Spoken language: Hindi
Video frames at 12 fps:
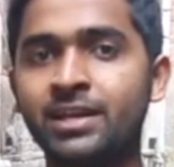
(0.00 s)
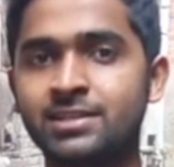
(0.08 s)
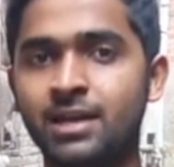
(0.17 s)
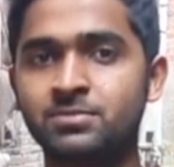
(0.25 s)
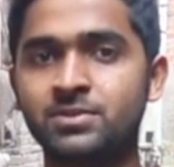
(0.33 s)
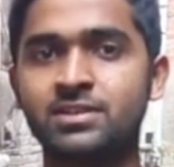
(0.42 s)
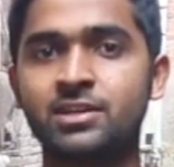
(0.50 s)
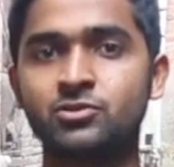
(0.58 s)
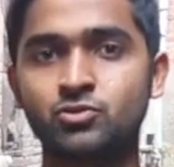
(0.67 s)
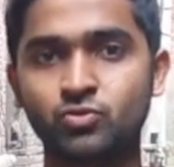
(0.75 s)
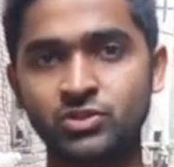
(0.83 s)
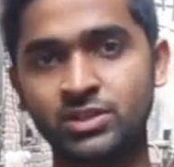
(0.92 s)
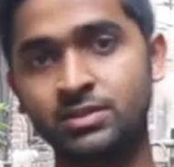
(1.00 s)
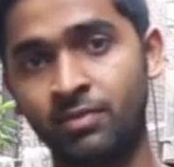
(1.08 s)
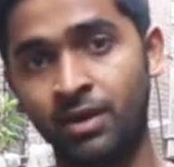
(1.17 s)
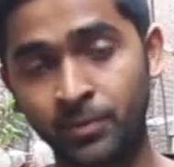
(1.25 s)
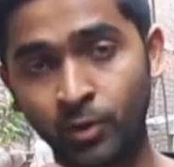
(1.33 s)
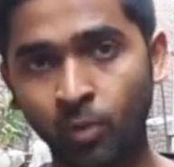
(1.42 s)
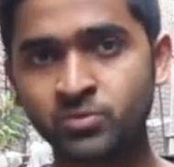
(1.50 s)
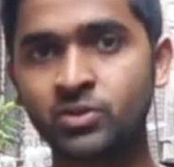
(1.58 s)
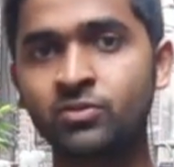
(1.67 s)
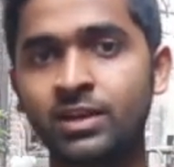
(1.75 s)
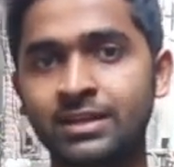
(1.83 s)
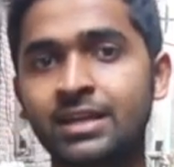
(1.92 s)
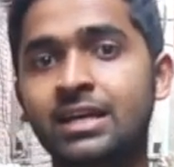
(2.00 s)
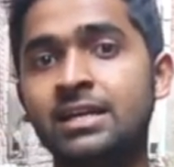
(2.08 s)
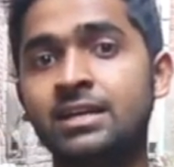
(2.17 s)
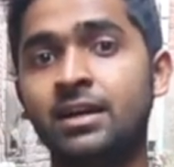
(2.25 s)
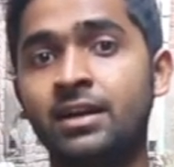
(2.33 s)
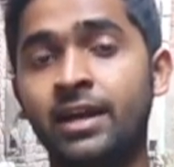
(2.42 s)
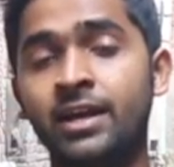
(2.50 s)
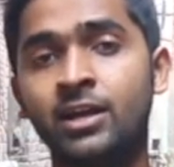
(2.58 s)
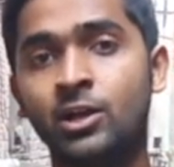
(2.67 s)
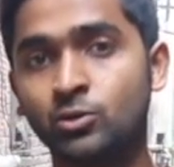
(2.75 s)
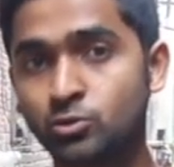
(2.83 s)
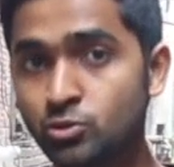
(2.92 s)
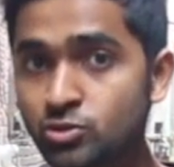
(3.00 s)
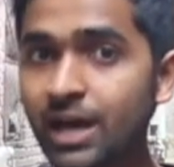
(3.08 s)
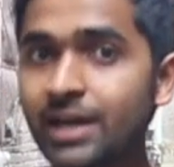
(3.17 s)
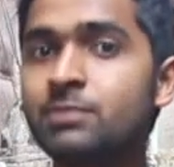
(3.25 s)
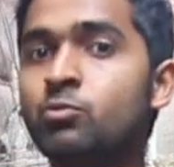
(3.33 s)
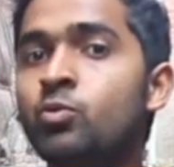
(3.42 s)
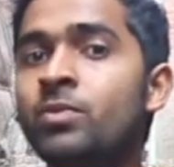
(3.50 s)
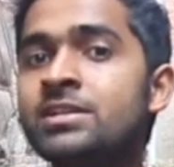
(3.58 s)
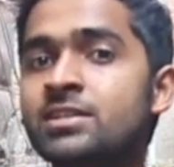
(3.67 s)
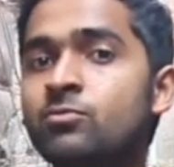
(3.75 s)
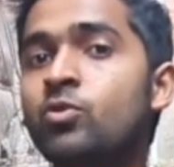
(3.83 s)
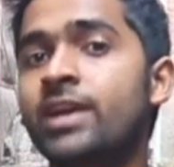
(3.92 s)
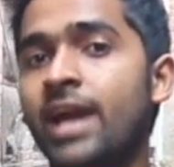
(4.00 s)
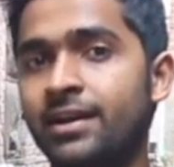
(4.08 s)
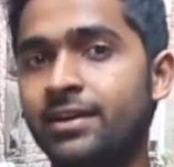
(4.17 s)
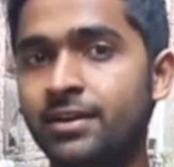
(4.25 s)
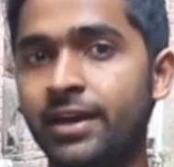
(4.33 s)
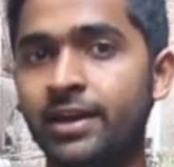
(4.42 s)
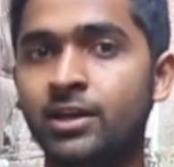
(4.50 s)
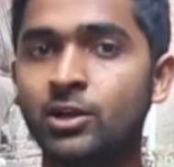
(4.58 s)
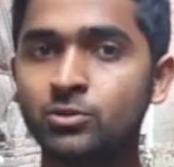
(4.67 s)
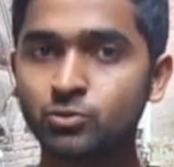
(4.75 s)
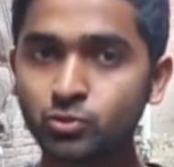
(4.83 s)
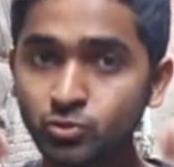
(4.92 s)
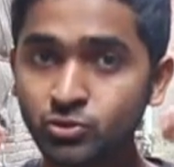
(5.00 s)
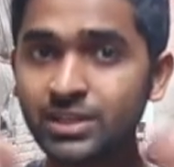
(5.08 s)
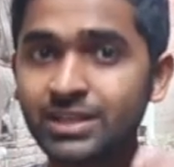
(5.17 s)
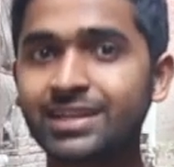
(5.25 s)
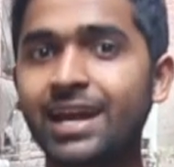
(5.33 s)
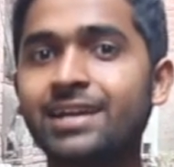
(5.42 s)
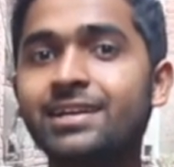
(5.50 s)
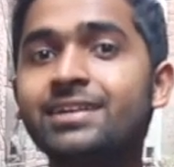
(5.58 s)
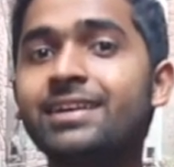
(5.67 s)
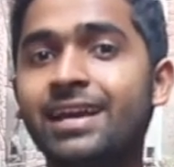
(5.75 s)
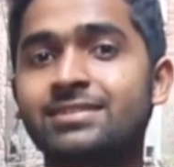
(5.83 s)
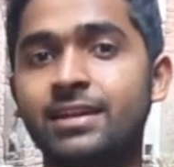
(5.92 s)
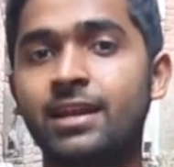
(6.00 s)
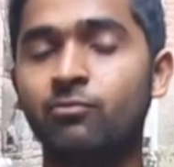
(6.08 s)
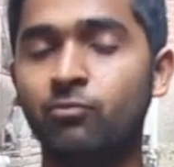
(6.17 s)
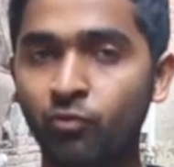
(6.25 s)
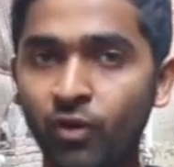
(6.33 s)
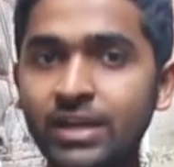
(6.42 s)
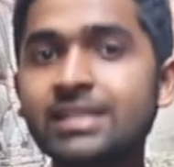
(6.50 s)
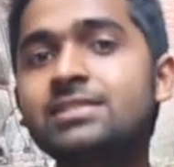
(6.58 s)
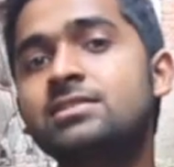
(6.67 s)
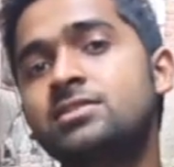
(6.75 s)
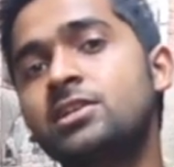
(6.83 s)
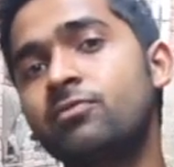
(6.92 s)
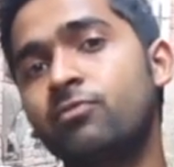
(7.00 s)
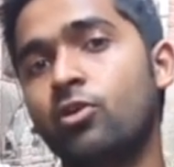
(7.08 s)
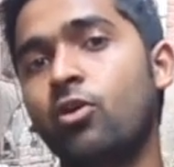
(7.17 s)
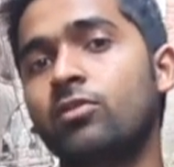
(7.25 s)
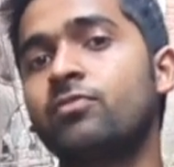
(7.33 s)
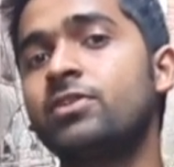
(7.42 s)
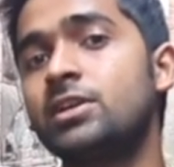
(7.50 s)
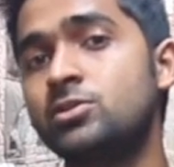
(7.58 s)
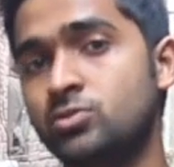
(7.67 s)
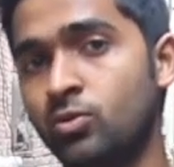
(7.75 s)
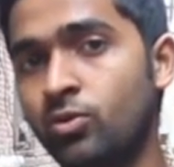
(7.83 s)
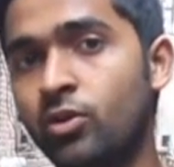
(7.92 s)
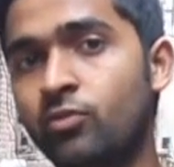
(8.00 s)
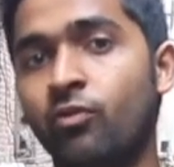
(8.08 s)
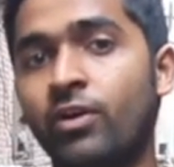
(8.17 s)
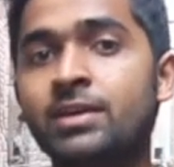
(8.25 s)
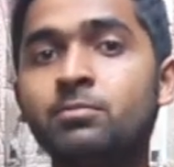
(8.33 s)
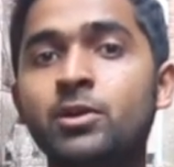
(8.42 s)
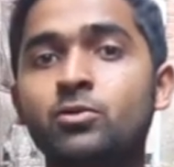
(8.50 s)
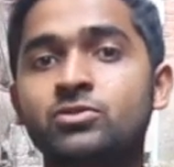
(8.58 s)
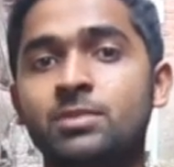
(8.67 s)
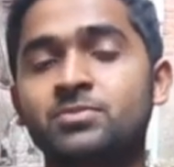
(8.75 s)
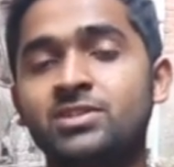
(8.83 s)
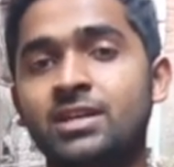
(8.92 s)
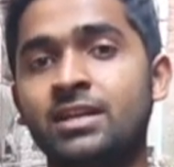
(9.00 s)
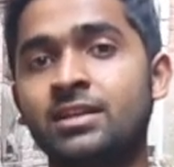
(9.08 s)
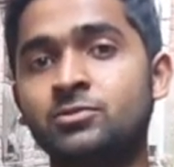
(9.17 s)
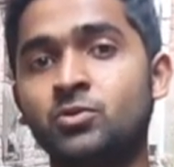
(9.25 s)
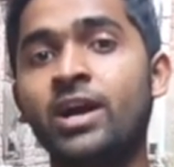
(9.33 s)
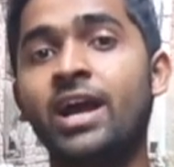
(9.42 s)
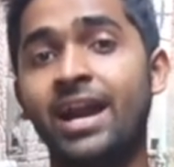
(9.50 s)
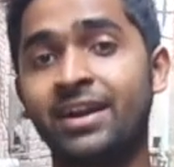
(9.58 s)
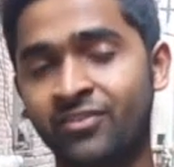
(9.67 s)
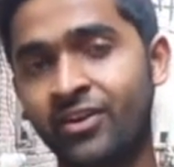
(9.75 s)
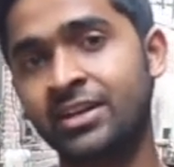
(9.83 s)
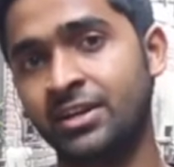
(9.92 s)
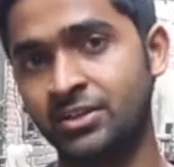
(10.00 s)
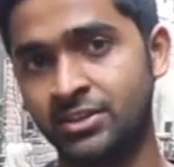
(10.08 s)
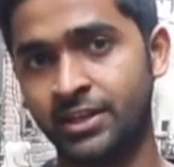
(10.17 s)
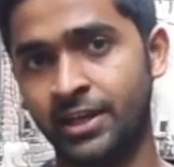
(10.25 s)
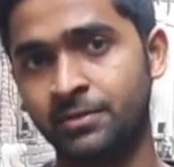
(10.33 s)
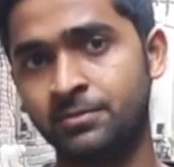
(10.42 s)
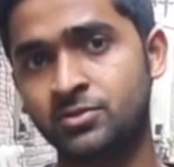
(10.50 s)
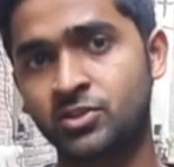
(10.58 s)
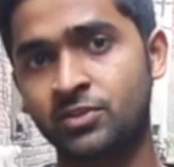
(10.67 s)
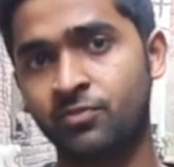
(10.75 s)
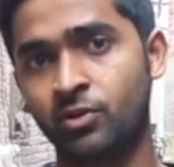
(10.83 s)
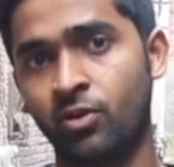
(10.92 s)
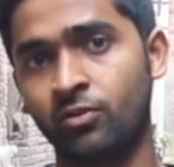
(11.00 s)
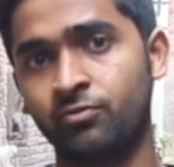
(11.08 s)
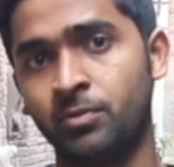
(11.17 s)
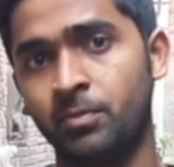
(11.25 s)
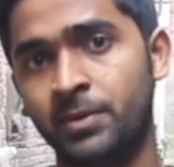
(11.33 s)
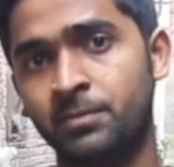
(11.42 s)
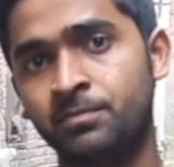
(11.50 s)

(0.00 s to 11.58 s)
हिसाब से सारी सिचुएशन वहाँ पे ऑब्जर्व करके क्लिक करना है तो जो सारी मूवमेंट्स है वो कैंडिड है तो जो उसकी कैंडिडनेस है ना वही स्ट्रीट फोटोग्राफी की सोल है और वही मेरे को सबसे ज़्यादा जो है अट्रैक्ट करती है स्ट्रीट फोटोग्राफी में